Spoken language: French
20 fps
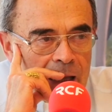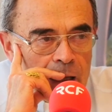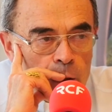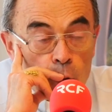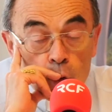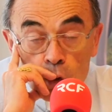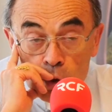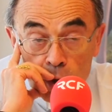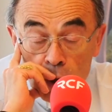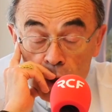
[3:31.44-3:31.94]

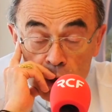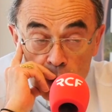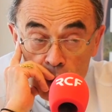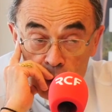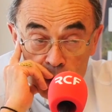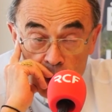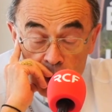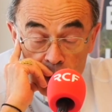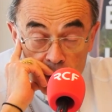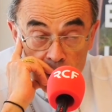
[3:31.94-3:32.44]
donc
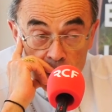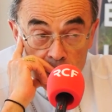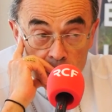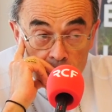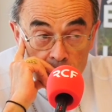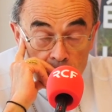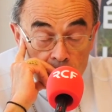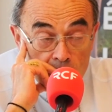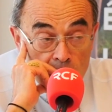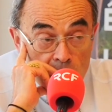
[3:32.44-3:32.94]

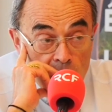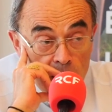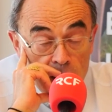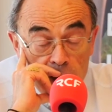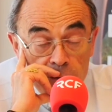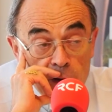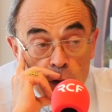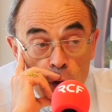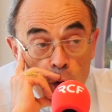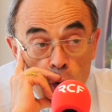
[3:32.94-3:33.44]
un,
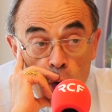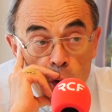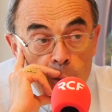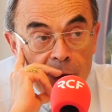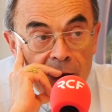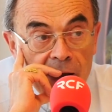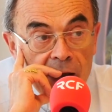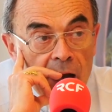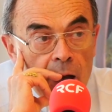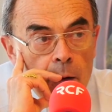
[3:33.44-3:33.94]
évêque
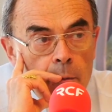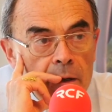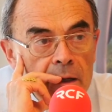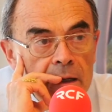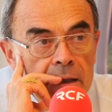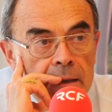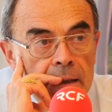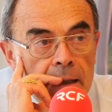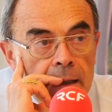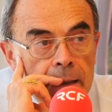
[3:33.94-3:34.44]
remarquable,
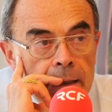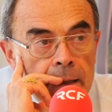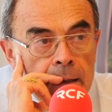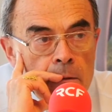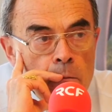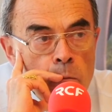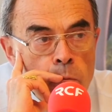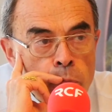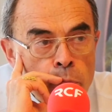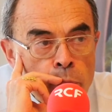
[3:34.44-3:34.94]

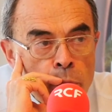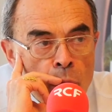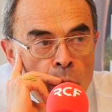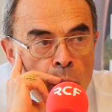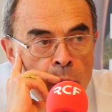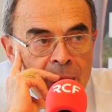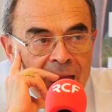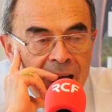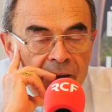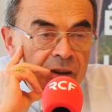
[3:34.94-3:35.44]
italien,
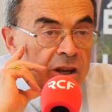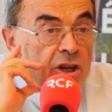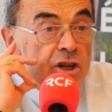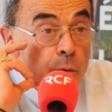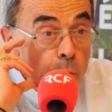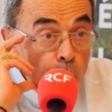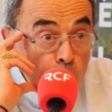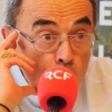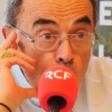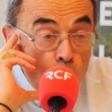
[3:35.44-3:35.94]
avec qui j'ai
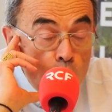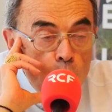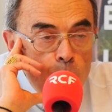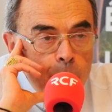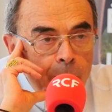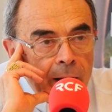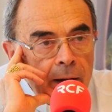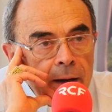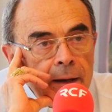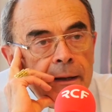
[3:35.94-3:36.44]
beaucoup
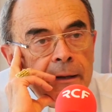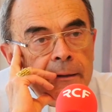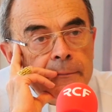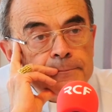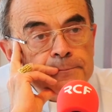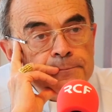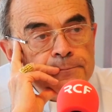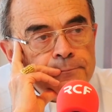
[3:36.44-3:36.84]
parlé,